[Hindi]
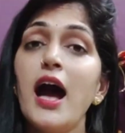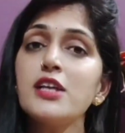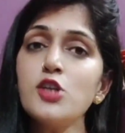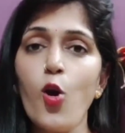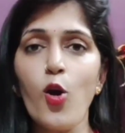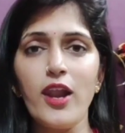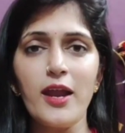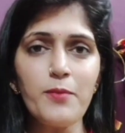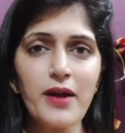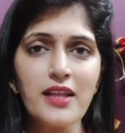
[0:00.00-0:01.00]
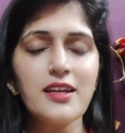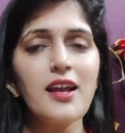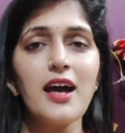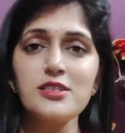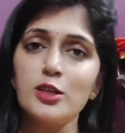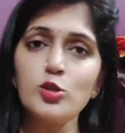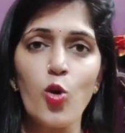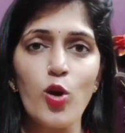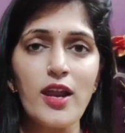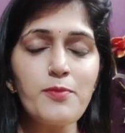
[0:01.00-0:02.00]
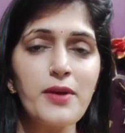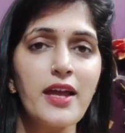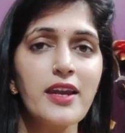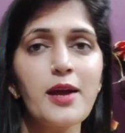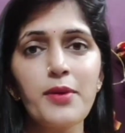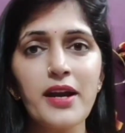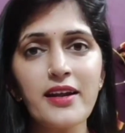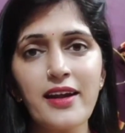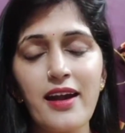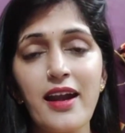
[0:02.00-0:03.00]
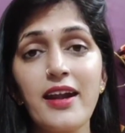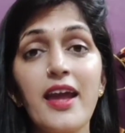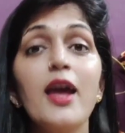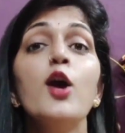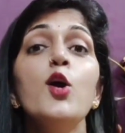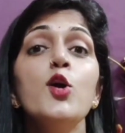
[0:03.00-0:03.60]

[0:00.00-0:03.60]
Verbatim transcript: अच्छा ऑनलाइन पढ़ा देना आजकल तो ऑनलाइन पढ़ाने का बड़ा ट्रेंड है